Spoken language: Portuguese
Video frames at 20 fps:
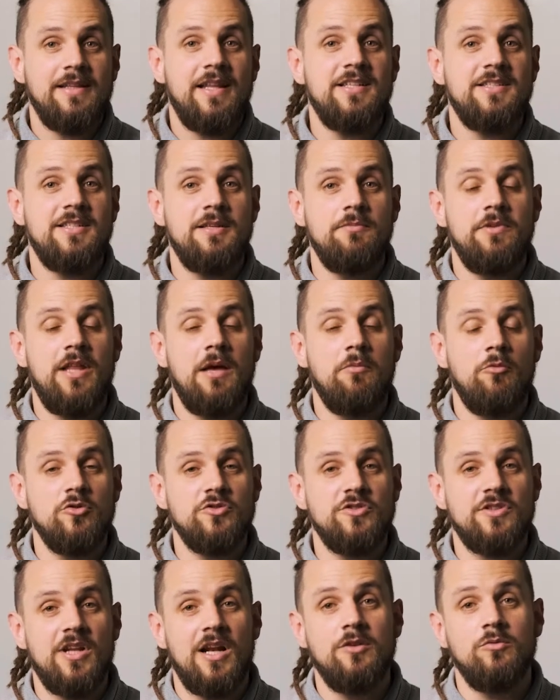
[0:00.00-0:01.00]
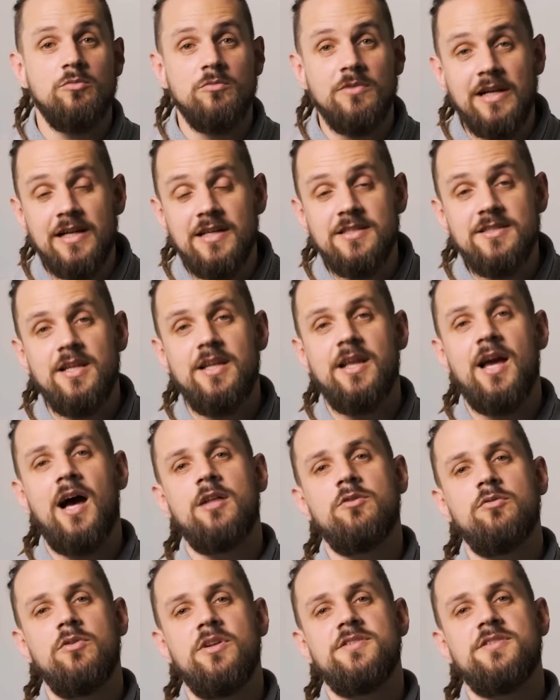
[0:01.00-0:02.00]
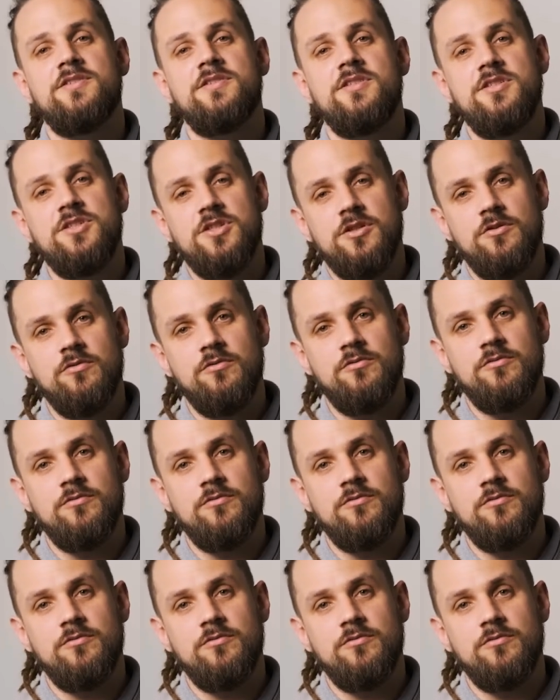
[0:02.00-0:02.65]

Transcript: tem se demonstrado um grande aliado nesse sentido.